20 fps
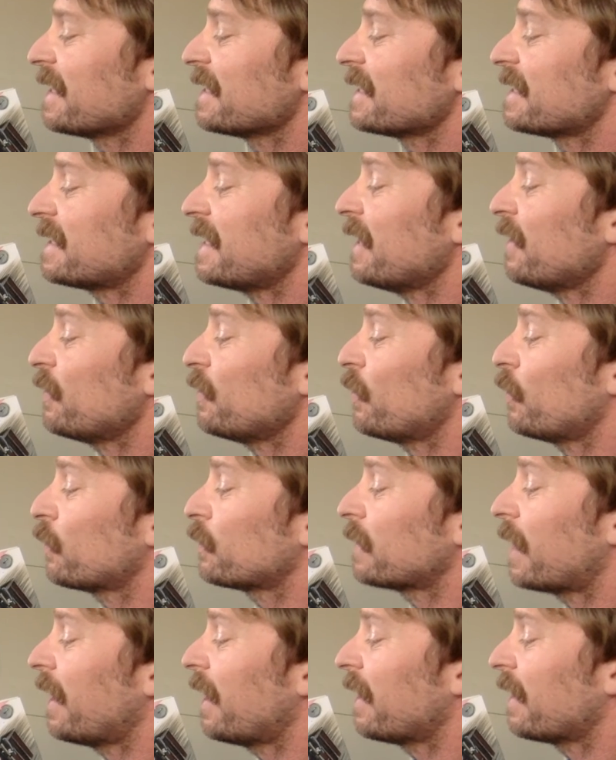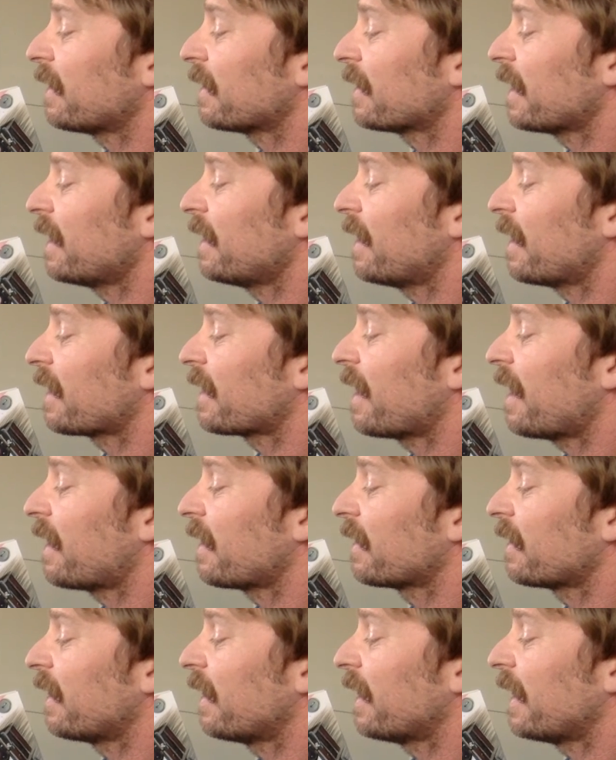sin notar que la
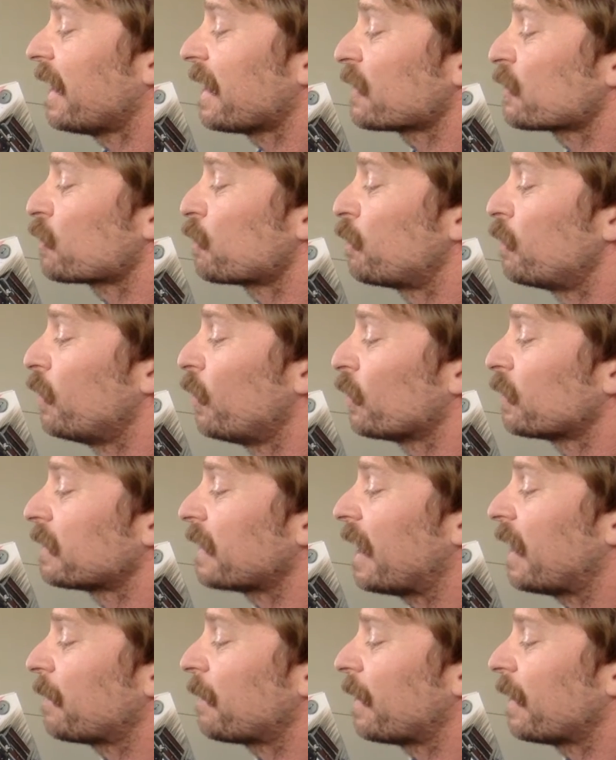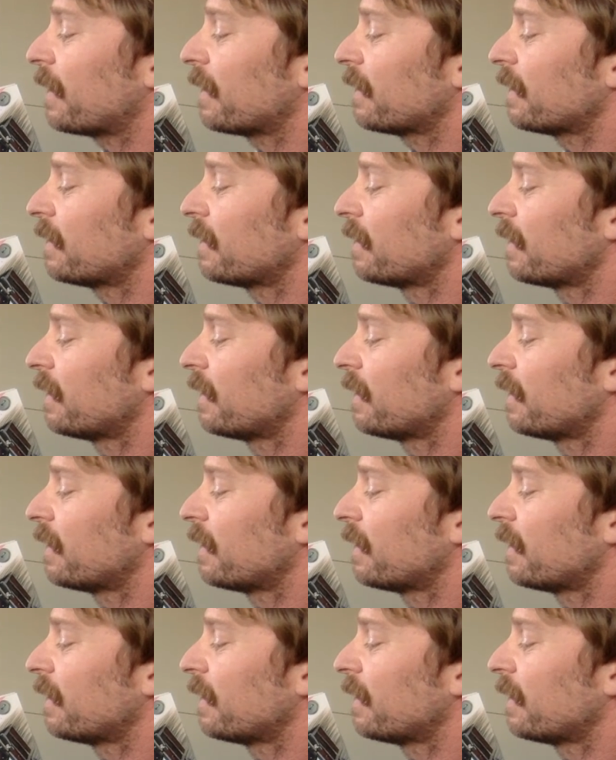carga explotaba.